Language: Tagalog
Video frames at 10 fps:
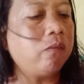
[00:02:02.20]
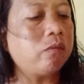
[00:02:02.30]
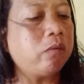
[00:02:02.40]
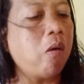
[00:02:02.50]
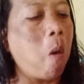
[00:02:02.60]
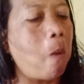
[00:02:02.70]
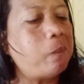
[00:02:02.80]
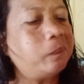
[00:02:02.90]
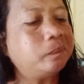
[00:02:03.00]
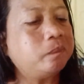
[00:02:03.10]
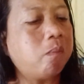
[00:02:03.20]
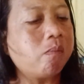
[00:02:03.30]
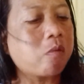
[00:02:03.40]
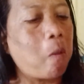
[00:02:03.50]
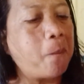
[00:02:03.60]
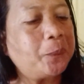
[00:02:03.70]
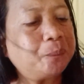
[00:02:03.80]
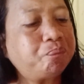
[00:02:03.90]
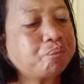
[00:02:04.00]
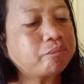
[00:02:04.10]
So, yun, si Itching,
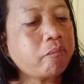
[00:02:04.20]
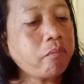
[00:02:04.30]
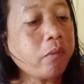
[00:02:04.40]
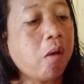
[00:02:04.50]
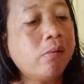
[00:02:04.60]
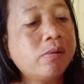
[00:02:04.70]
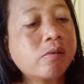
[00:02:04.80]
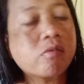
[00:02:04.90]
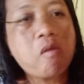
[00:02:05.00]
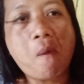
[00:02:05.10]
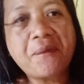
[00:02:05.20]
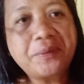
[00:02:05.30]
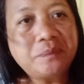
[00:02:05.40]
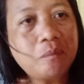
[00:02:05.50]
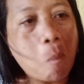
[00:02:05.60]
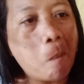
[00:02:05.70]
pinapaliguan ko na tapos,